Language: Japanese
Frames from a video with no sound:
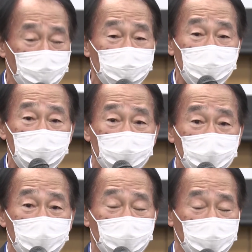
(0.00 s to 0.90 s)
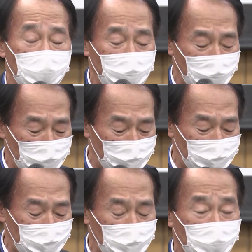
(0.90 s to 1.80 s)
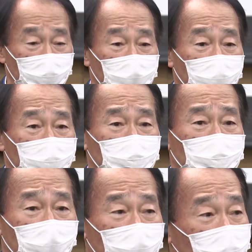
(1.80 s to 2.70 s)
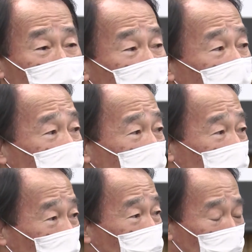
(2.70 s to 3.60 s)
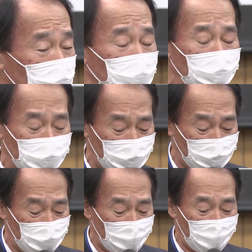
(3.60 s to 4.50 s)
厳しい大変厳しい反応があったと思います、ま